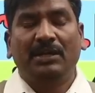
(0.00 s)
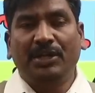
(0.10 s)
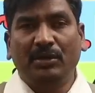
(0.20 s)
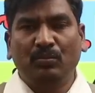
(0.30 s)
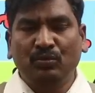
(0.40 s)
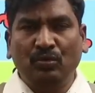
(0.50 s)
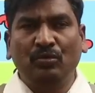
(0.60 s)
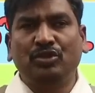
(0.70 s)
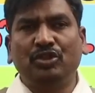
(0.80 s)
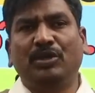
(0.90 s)
నేను ముందు
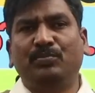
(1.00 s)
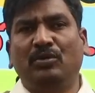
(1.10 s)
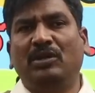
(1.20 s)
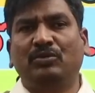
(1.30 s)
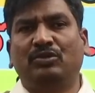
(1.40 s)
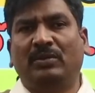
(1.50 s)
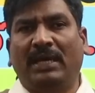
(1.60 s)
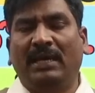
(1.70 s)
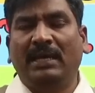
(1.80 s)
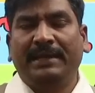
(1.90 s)
నుంచి చెప్తూనే
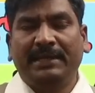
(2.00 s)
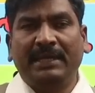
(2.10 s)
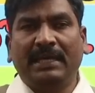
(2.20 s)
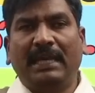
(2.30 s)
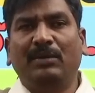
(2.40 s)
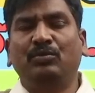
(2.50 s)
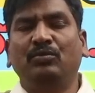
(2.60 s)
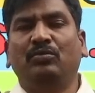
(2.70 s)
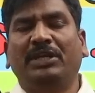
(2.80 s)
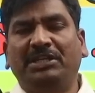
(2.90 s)
వస్తున్నా ఎన్నికల ముందు